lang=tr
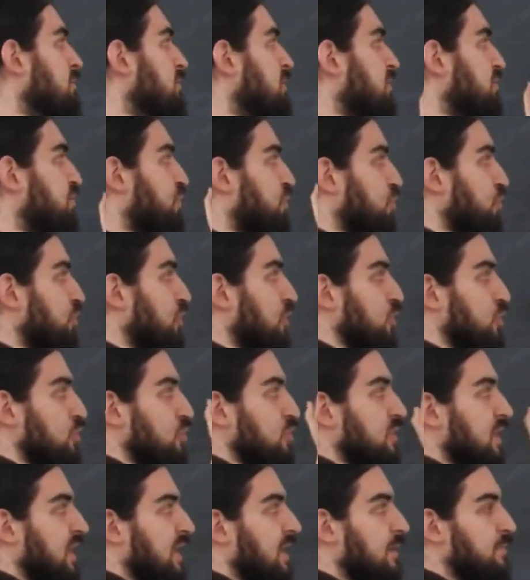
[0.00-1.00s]
Bir
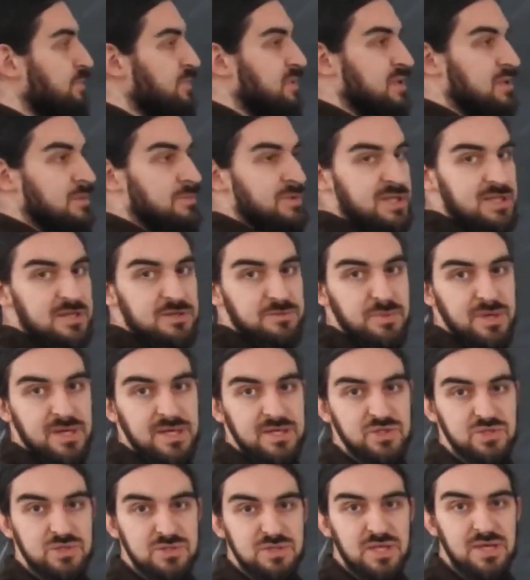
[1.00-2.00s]
fonksiyonun ne yaptığını belirtmek
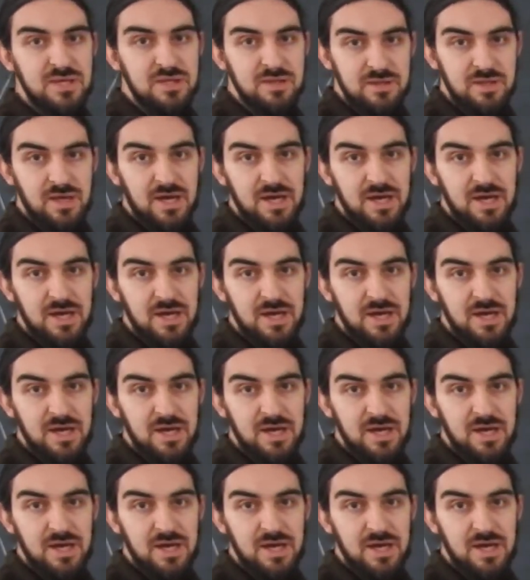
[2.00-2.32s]
için de